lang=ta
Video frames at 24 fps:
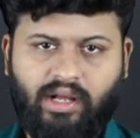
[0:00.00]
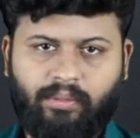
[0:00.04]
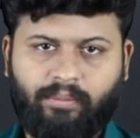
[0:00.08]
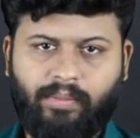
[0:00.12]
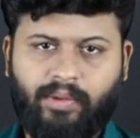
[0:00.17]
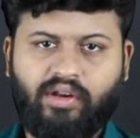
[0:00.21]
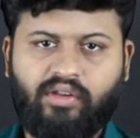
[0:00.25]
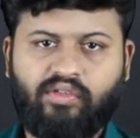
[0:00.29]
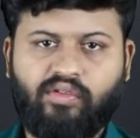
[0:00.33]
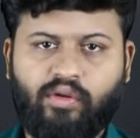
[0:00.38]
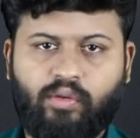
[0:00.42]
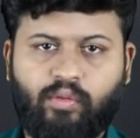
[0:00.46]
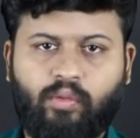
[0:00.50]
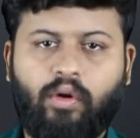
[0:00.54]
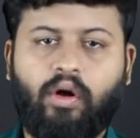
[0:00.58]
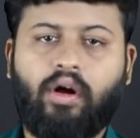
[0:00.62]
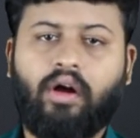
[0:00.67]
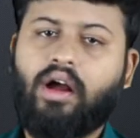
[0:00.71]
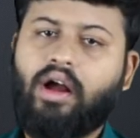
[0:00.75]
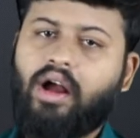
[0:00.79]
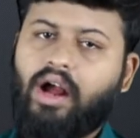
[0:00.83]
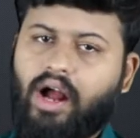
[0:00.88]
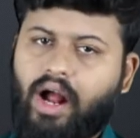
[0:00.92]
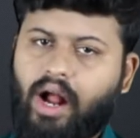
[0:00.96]
நாங்கள்
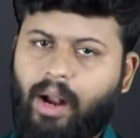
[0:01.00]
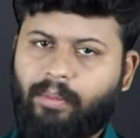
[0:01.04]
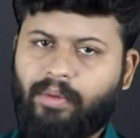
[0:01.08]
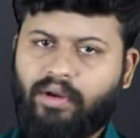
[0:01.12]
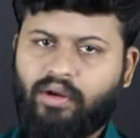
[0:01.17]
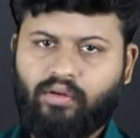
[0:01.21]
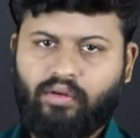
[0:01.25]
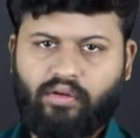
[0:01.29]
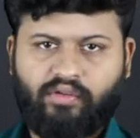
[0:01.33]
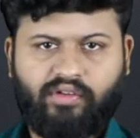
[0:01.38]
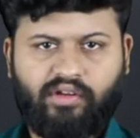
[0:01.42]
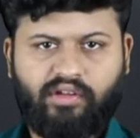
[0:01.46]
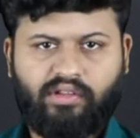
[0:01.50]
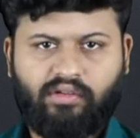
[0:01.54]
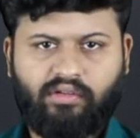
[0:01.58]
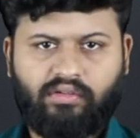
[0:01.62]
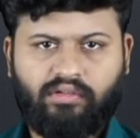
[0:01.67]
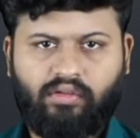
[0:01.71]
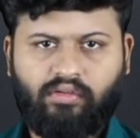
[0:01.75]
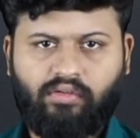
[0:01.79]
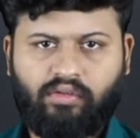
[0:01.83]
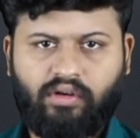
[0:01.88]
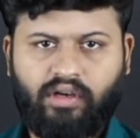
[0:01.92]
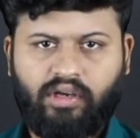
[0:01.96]
பறிச்சிருவோம் அப்படின்னு ஒரு விஷயத்த
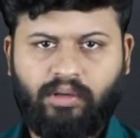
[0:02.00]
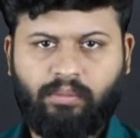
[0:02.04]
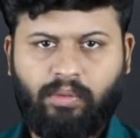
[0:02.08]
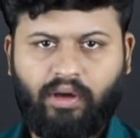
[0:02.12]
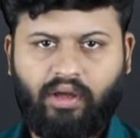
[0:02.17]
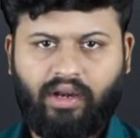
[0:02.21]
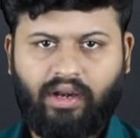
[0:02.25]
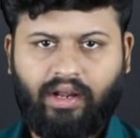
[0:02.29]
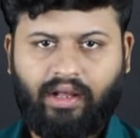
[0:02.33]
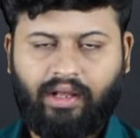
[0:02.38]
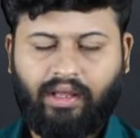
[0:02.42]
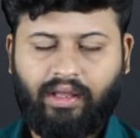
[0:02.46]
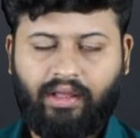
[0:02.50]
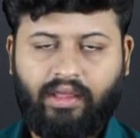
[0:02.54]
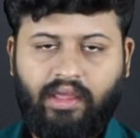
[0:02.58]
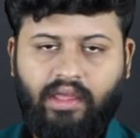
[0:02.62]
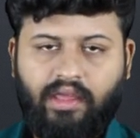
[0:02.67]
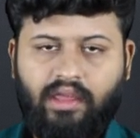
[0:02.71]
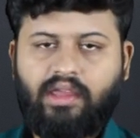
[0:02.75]
வந்து சொல்லிட்டு போயிடுறாங்க